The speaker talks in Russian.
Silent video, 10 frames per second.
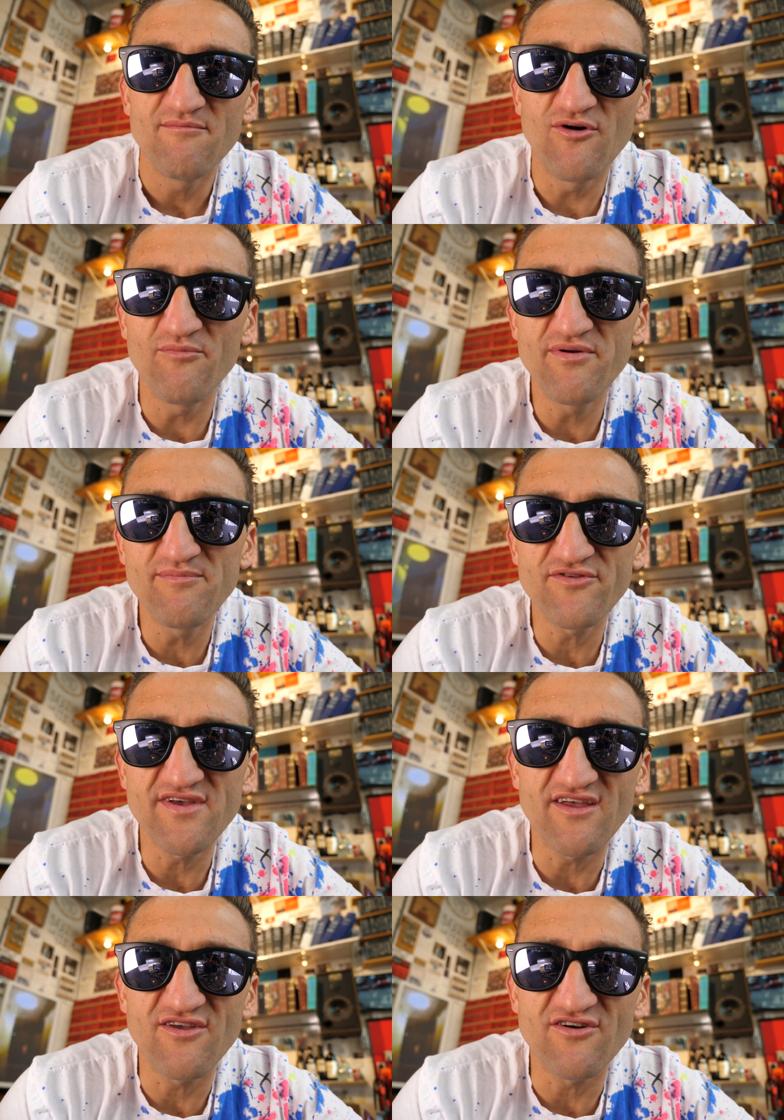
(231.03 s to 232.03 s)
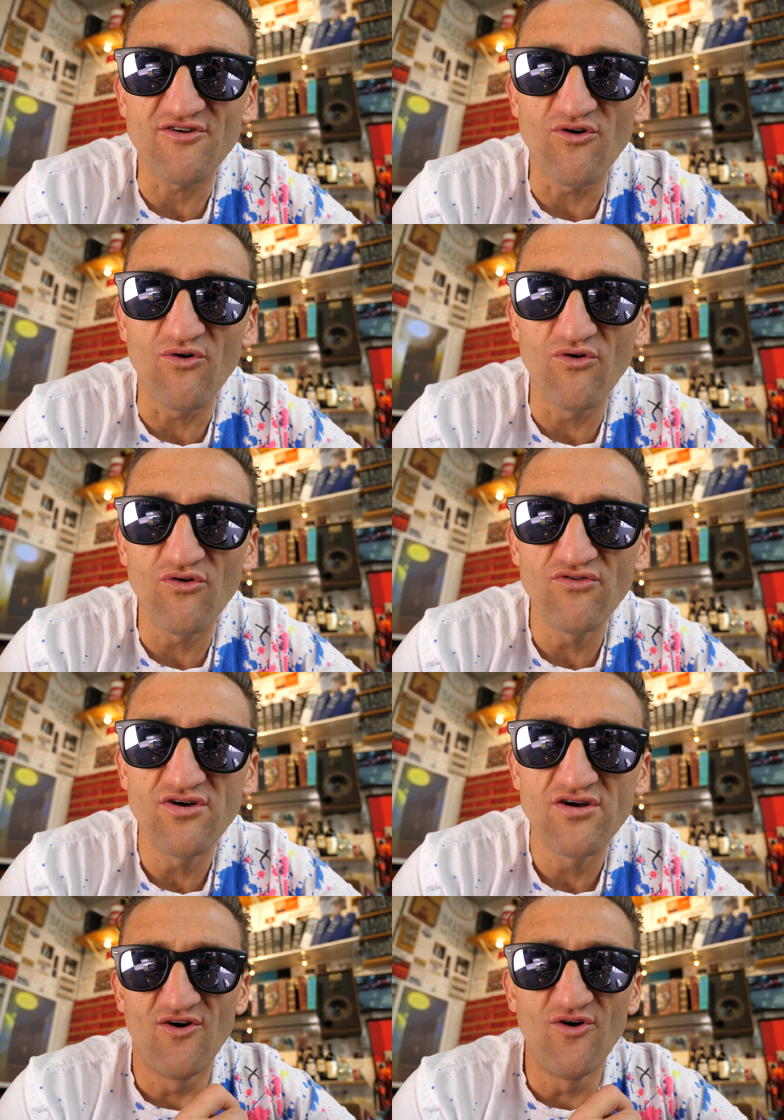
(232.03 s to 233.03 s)
Но когда люди говорят, что ты
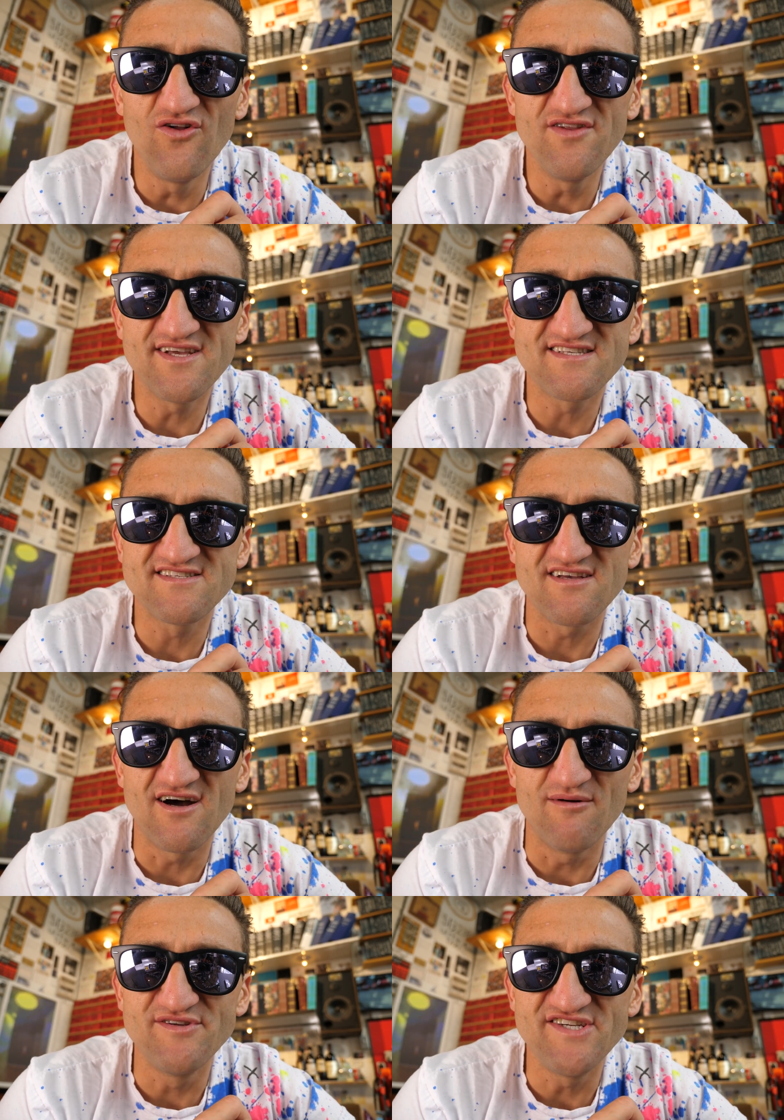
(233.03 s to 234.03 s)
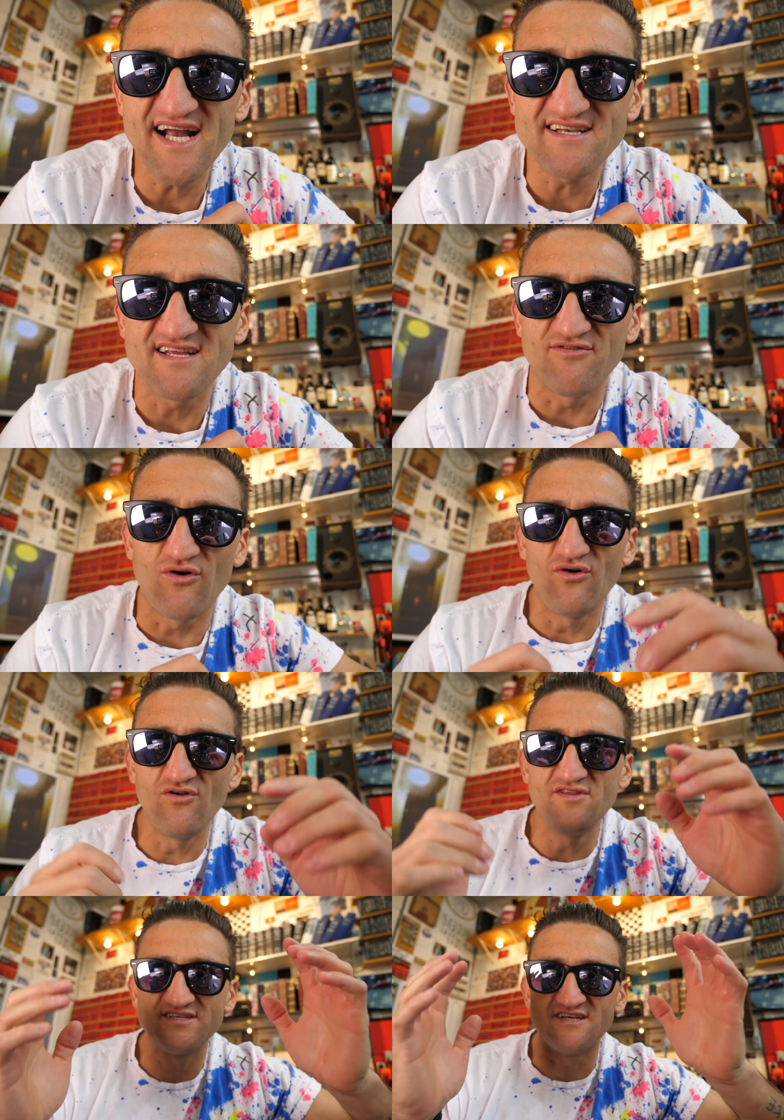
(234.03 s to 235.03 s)
старый, старый — это объективно,
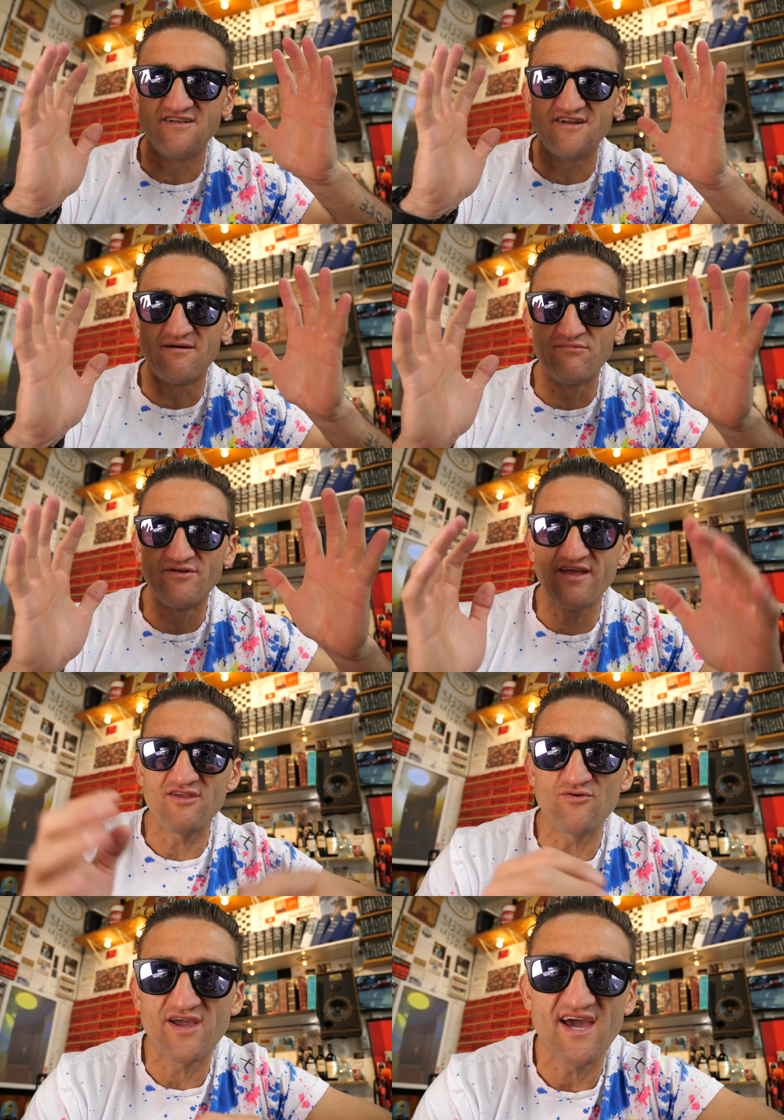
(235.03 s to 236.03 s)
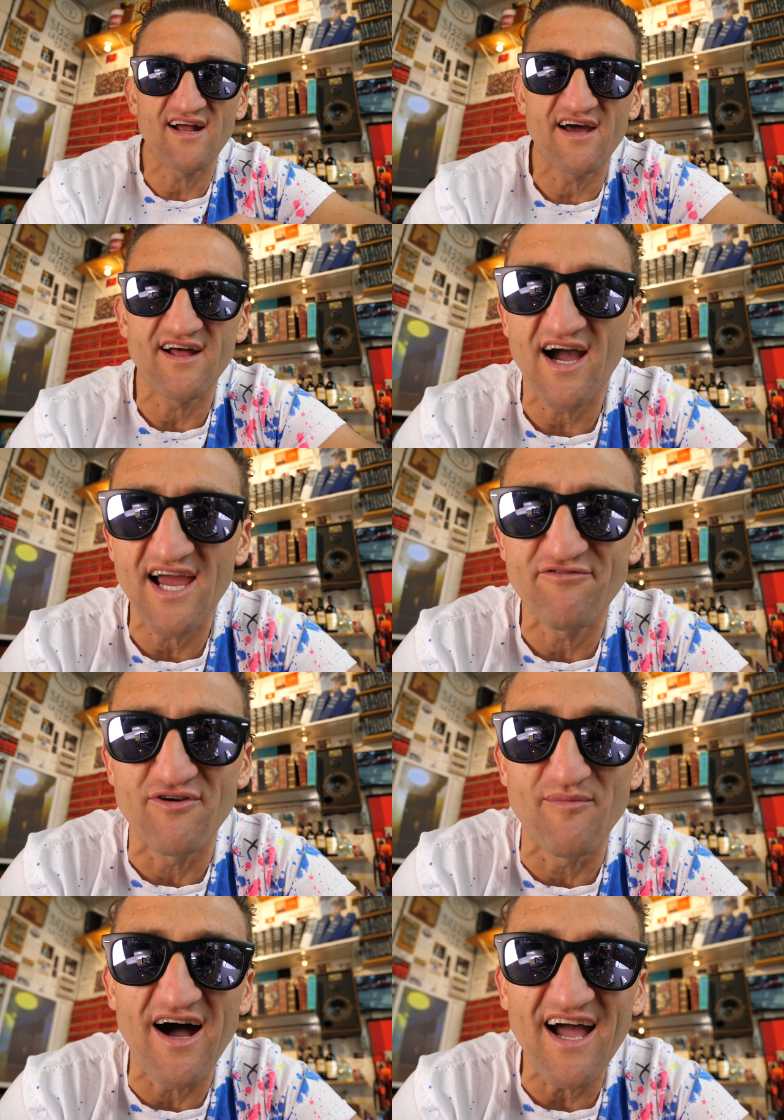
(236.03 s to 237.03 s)
старый — это число, которое не
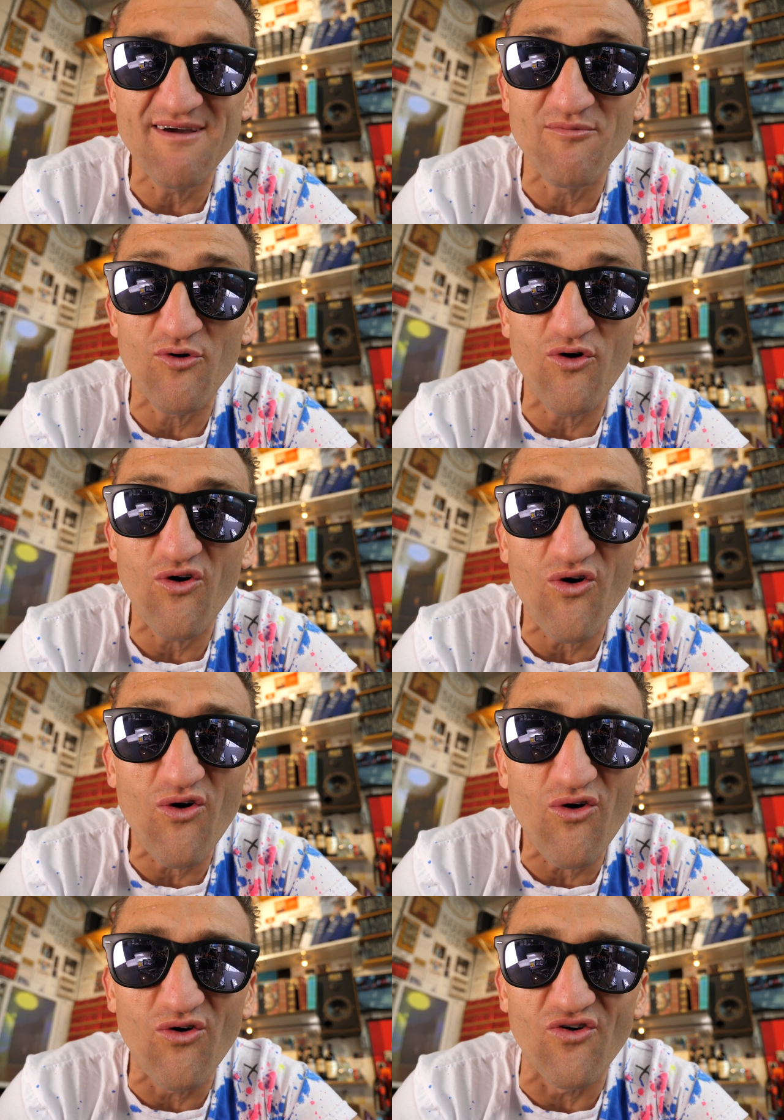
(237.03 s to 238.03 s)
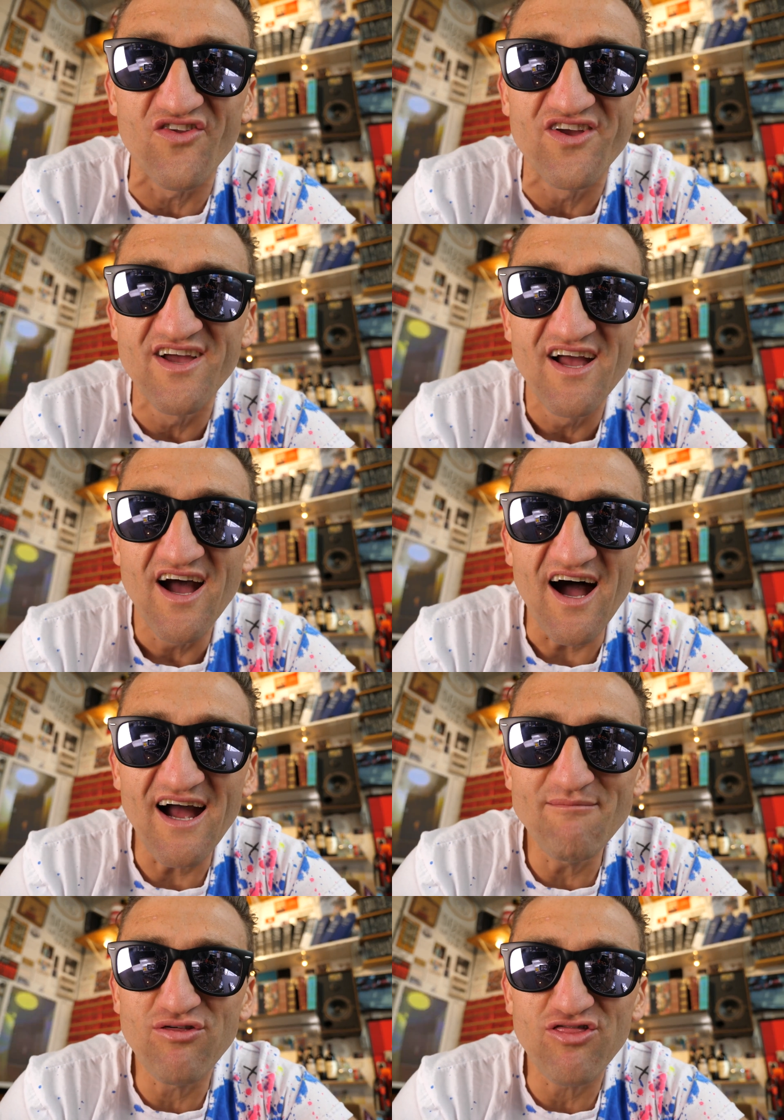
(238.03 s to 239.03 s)
спрятать. Я старый!
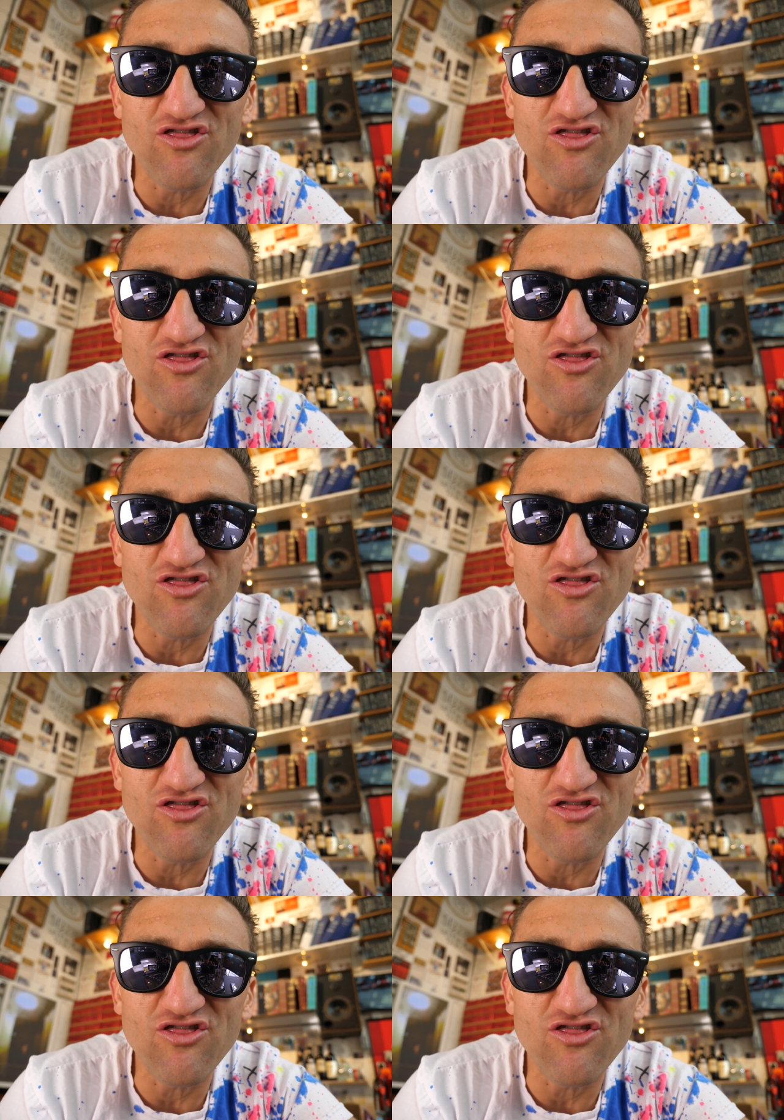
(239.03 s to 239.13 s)
А Мне